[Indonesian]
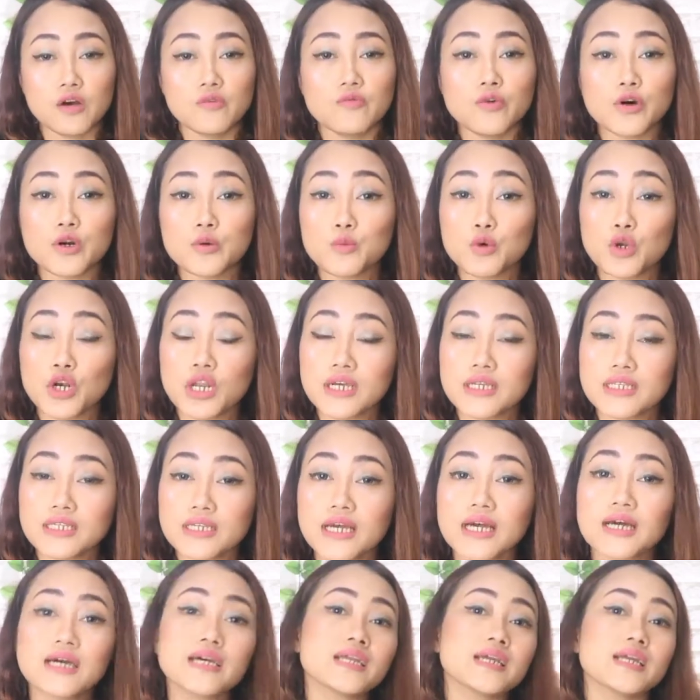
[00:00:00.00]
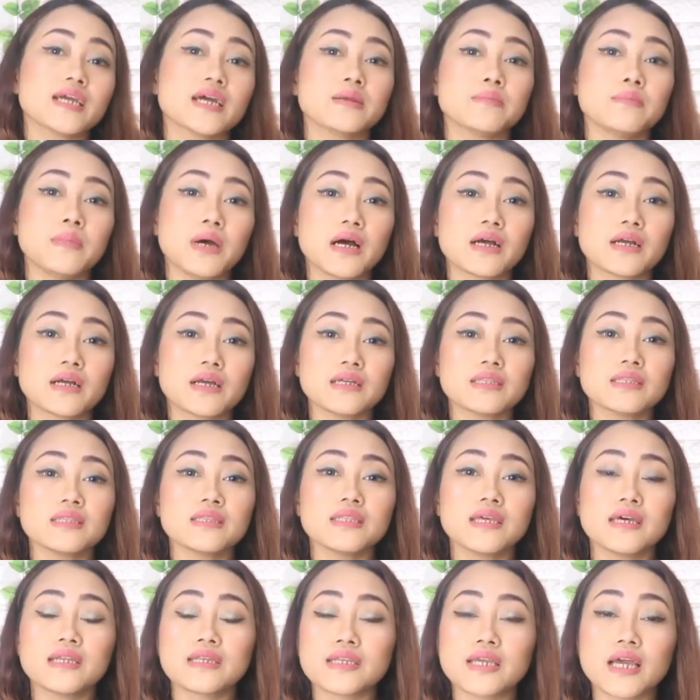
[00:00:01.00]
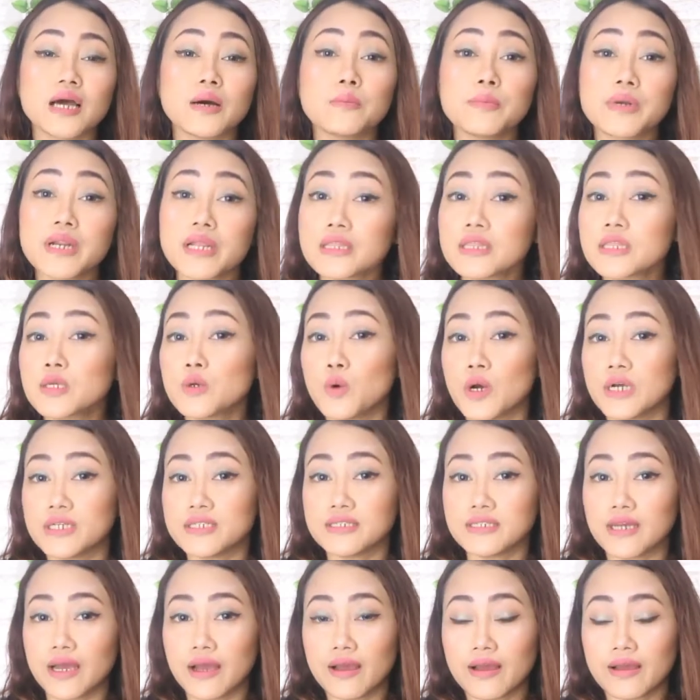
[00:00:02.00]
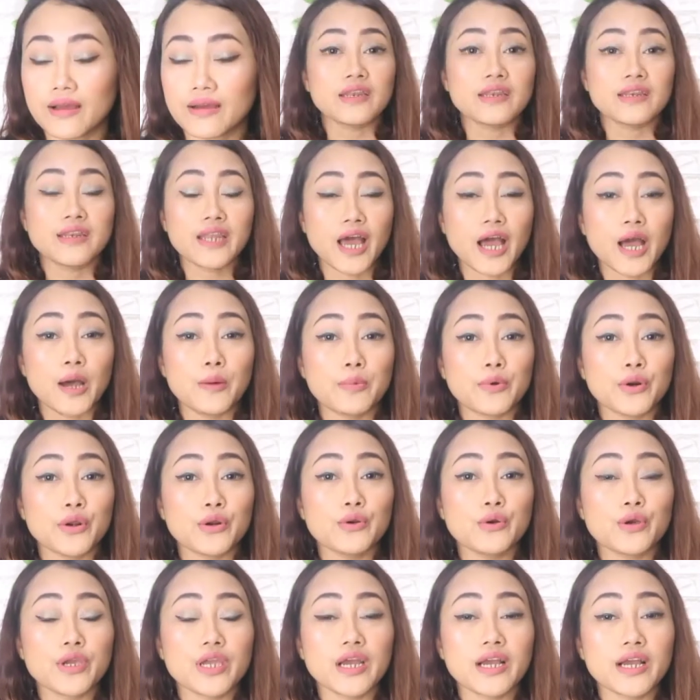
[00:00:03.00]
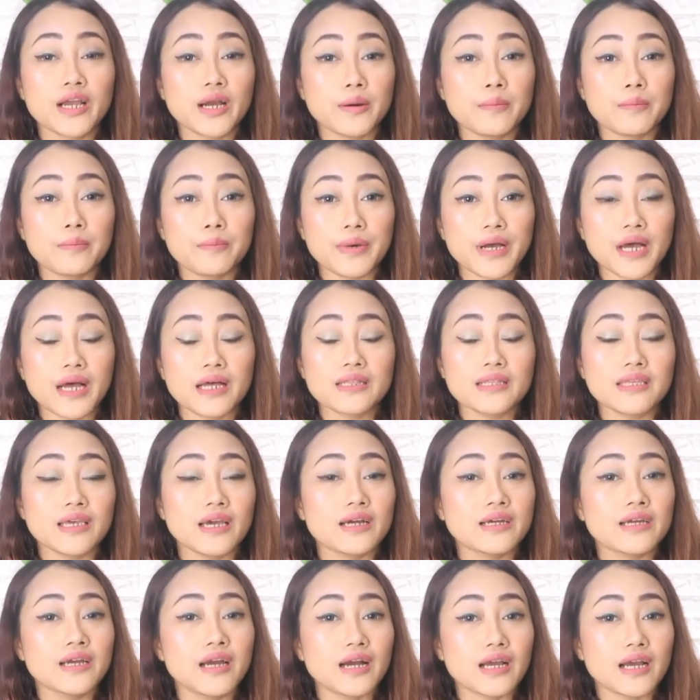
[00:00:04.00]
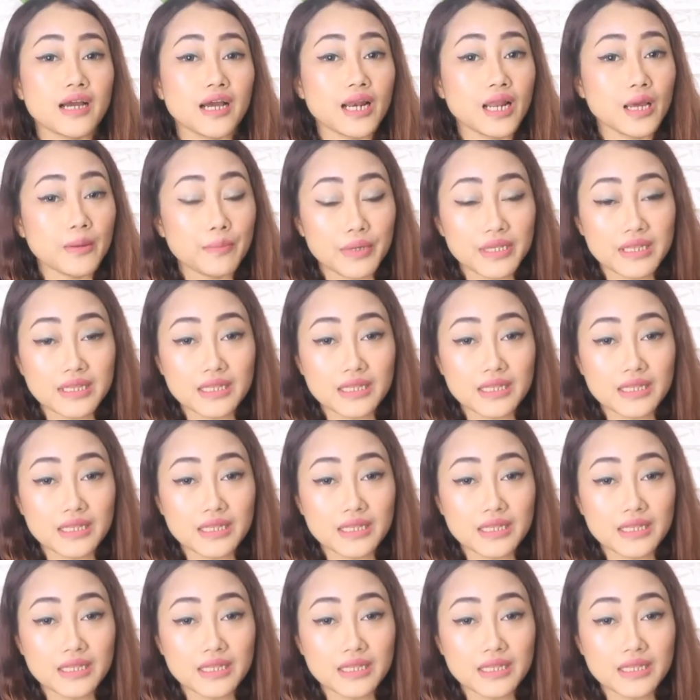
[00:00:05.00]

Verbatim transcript: Formulanya ringan banget dan gak berat di wajah. Nah, produk yang keempat yang gak kalah